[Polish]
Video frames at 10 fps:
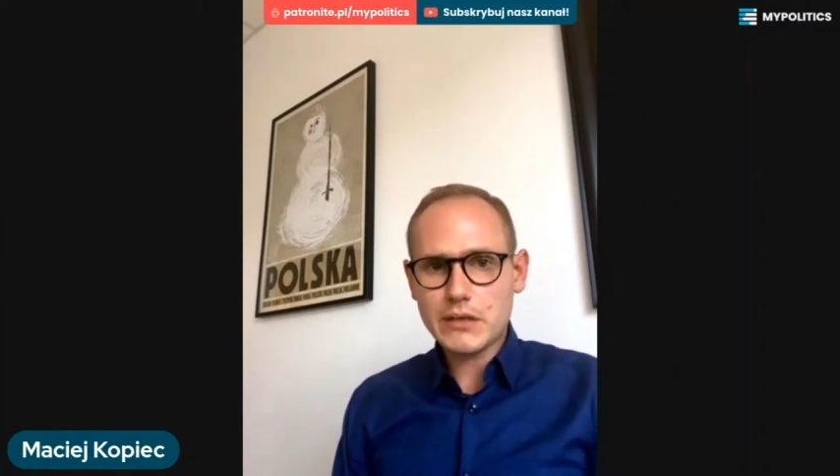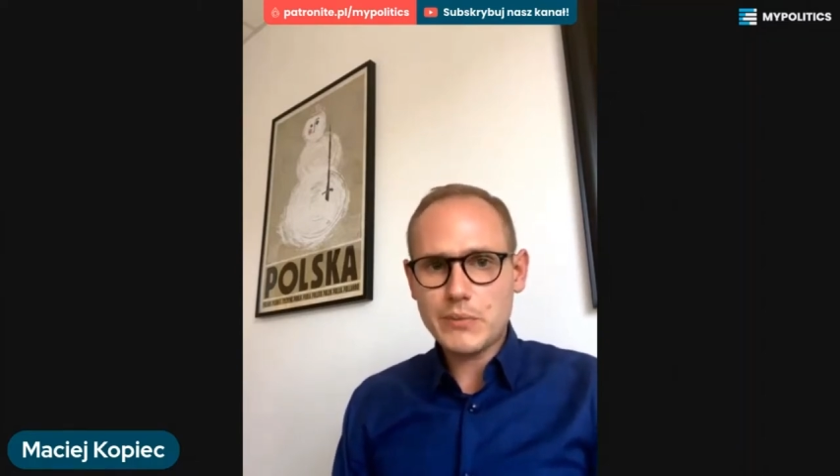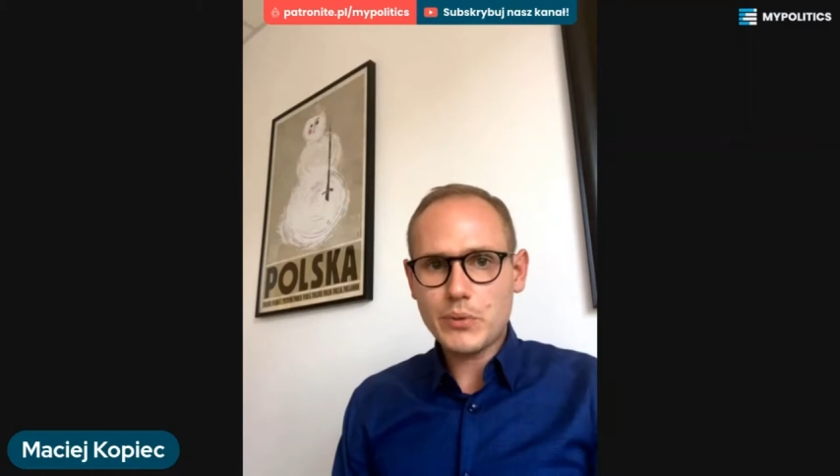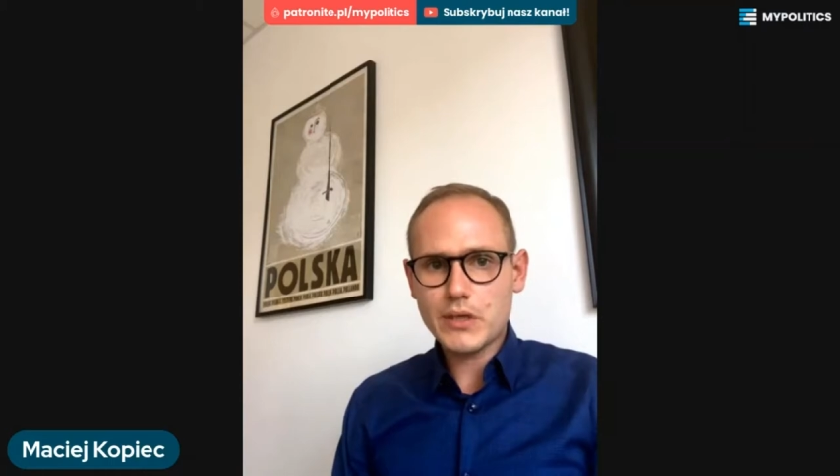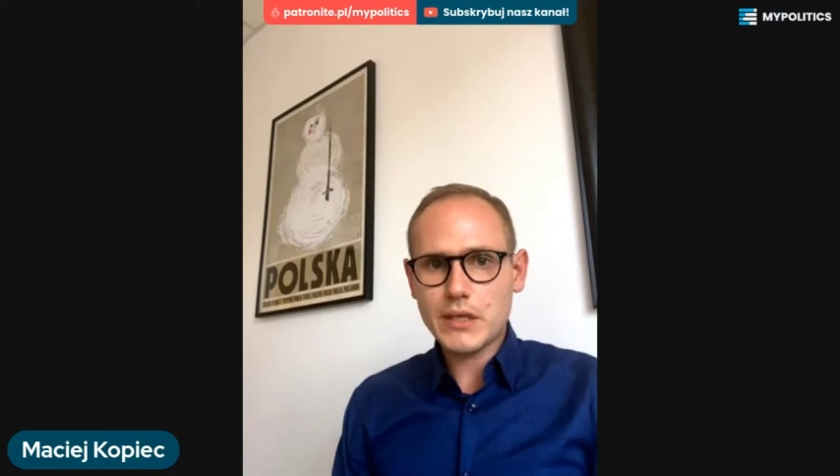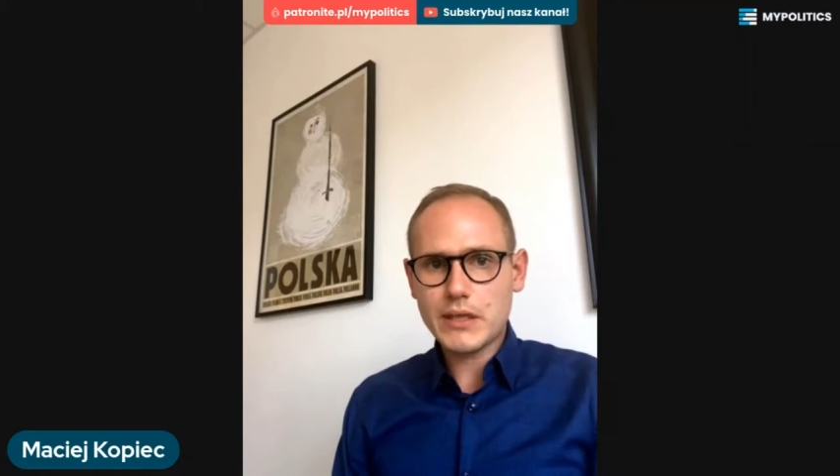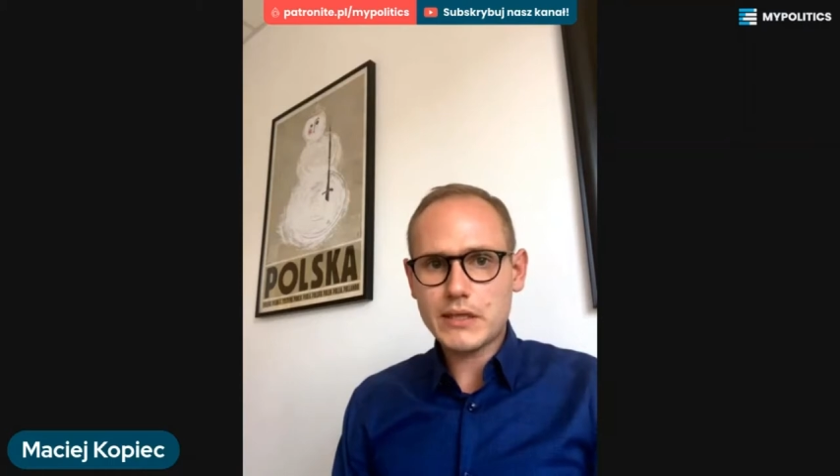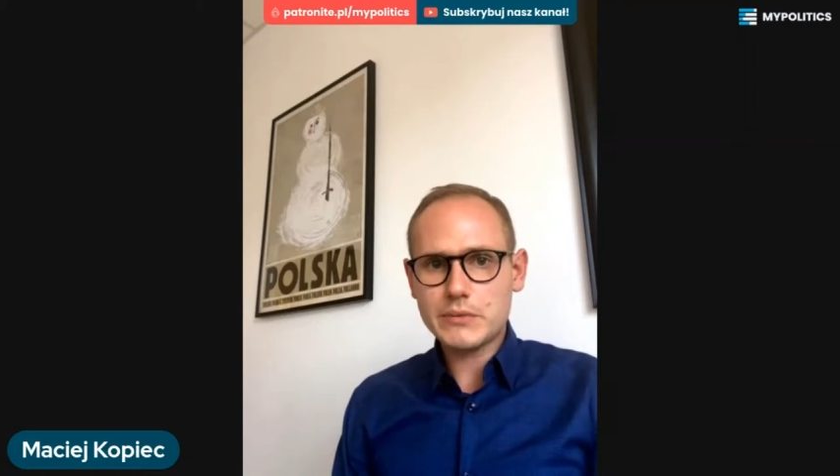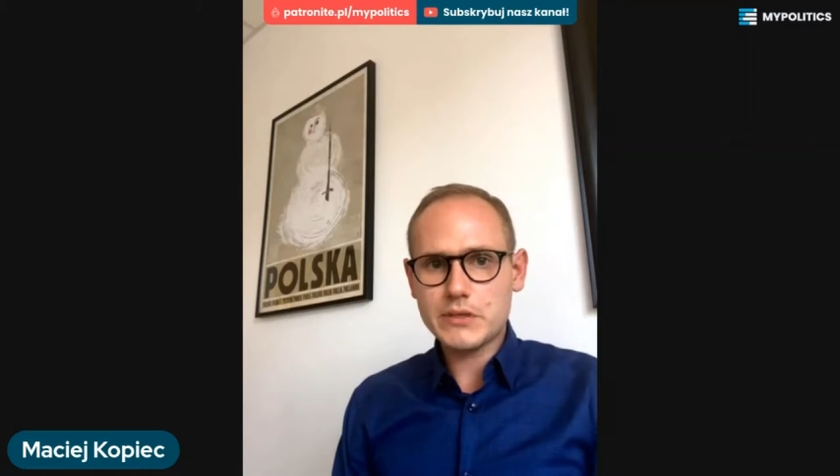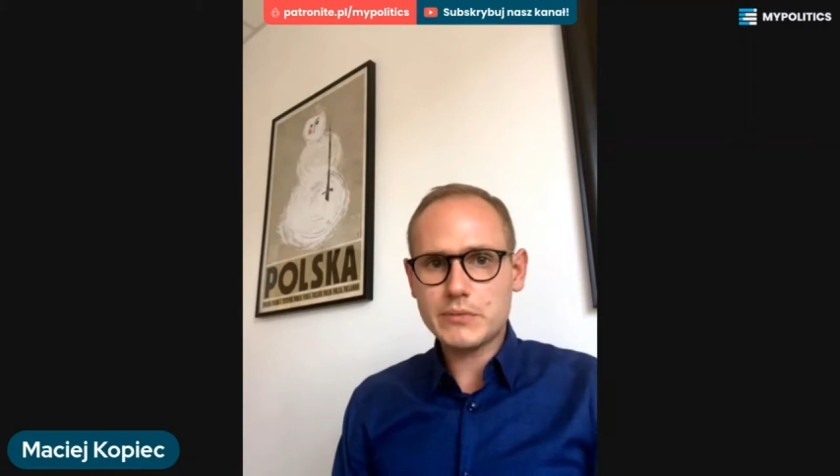Ona polega na
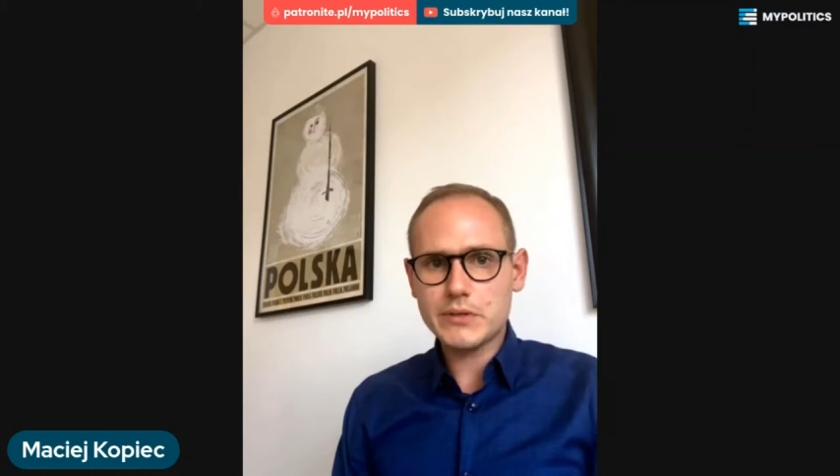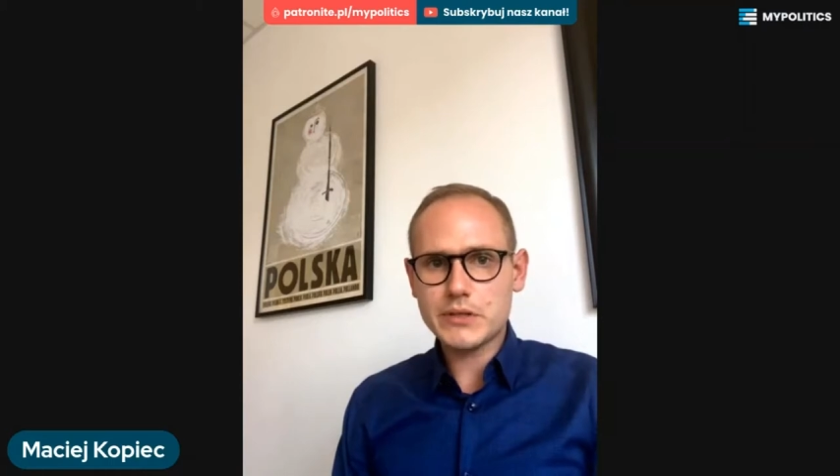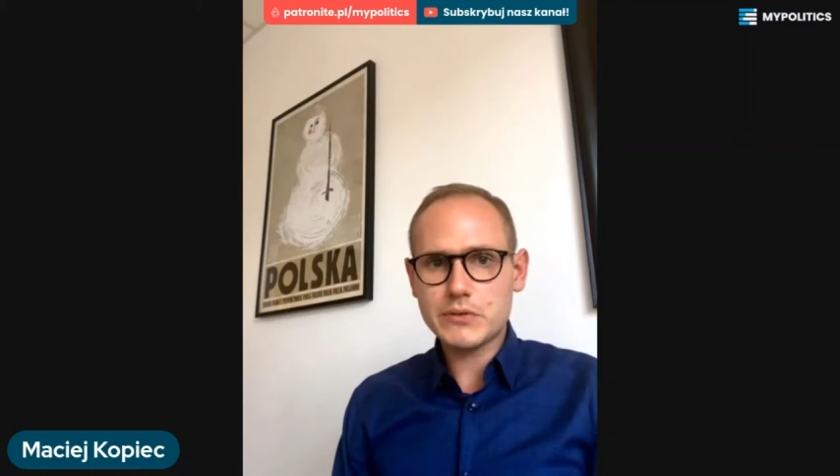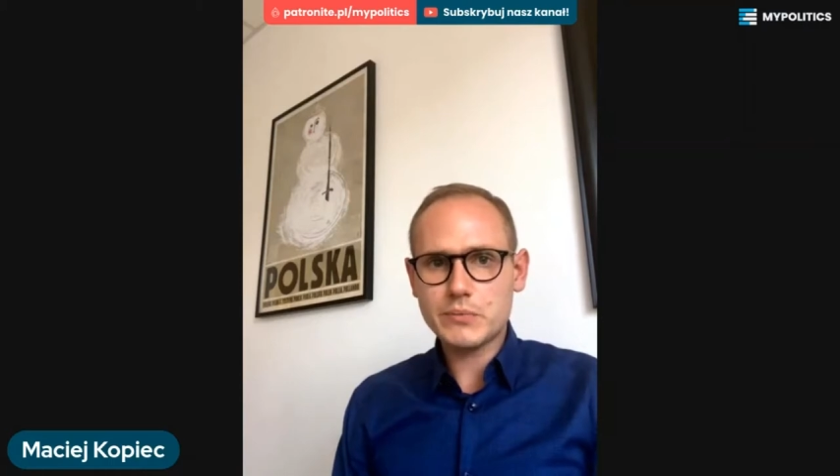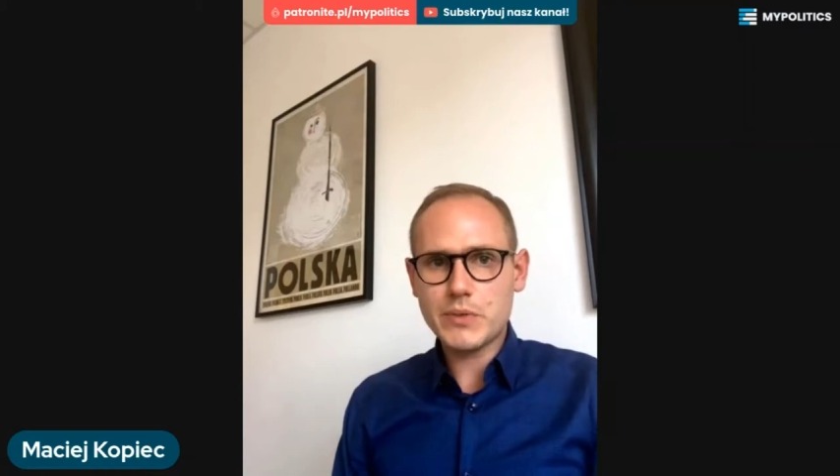tym, żeby Grzegorz